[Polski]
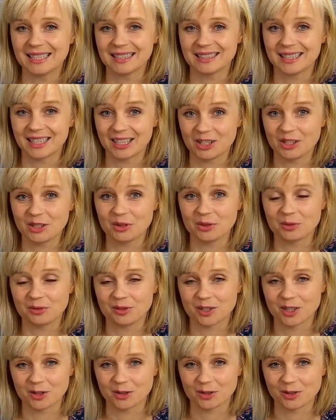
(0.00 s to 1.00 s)
trening
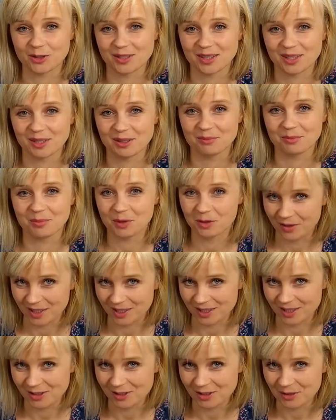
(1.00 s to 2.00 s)
uważności
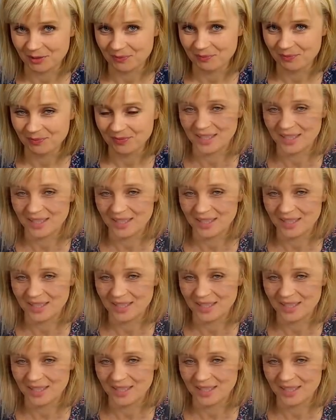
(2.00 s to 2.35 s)
prowadzić.